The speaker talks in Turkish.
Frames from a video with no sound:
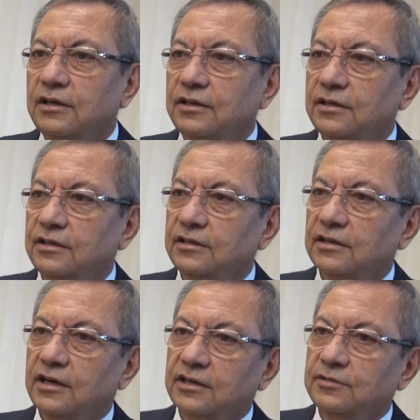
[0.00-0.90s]
E,
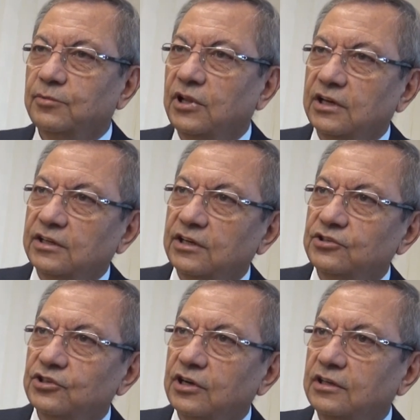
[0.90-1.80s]
arıtmalardan
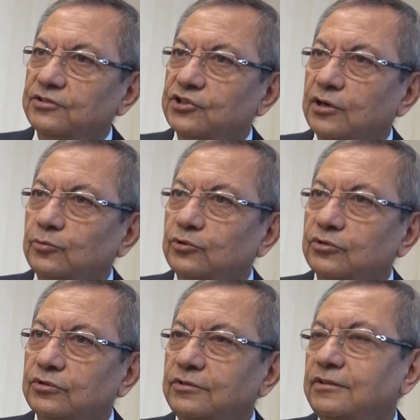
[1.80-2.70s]
çıkan çamur
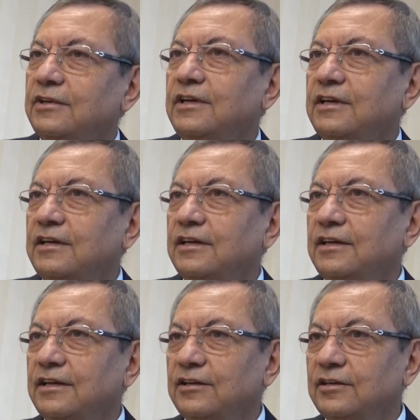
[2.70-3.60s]
e,
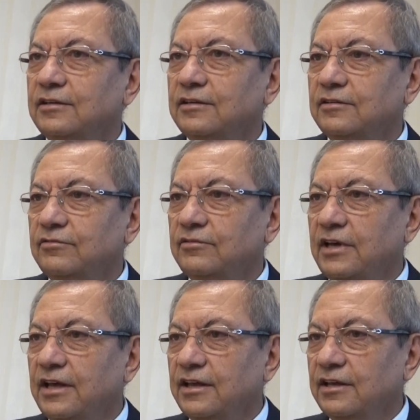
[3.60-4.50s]

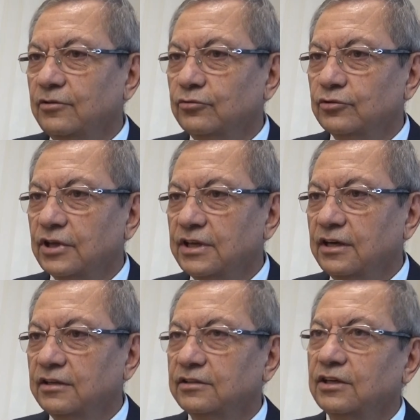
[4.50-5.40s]
ve hurda
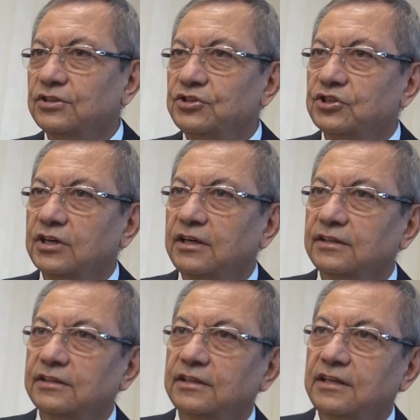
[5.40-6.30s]
kağıttan
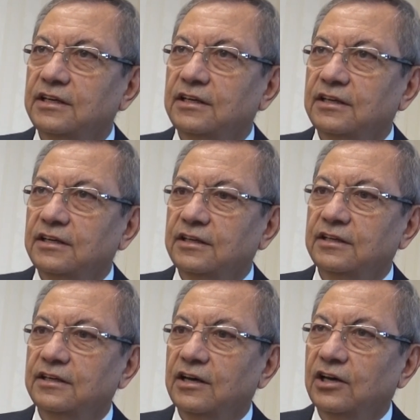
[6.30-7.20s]
çıkan e,
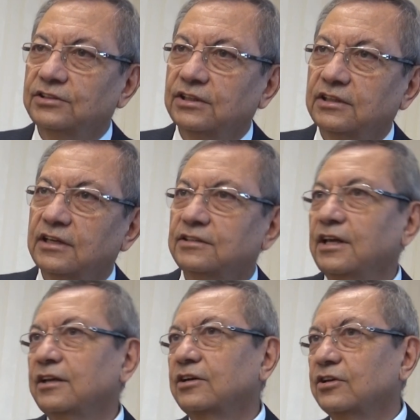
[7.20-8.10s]
atıklar
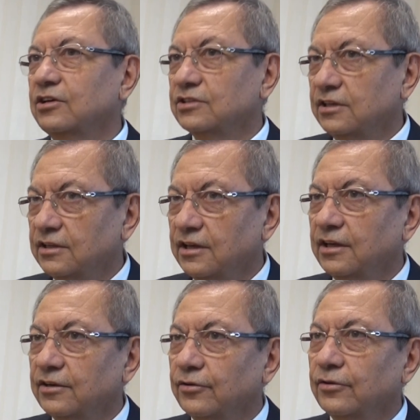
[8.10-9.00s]
tekrar kazanda
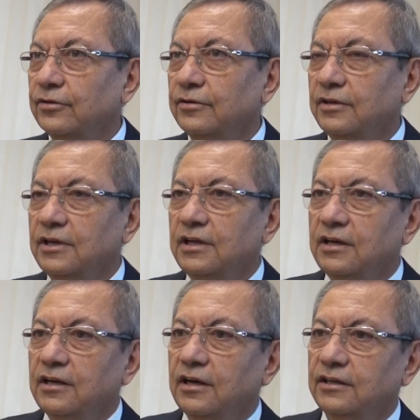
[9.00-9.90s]
yanıyor.
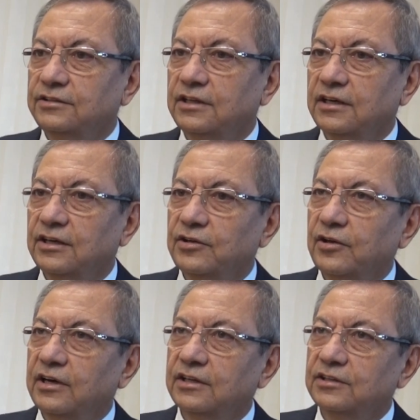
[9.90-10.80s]
Hatta
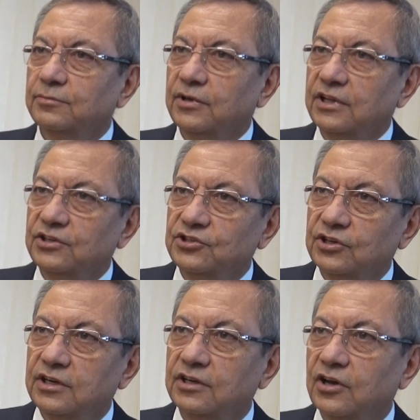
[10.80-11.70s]
arıtmadan
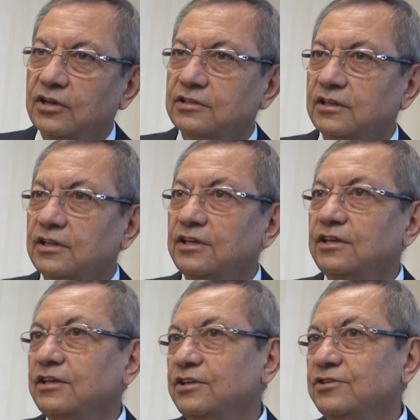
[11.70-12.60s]
çıkan gazla da
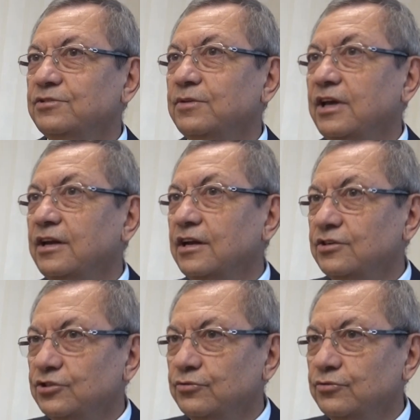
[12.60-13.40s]
ikinci bir enerji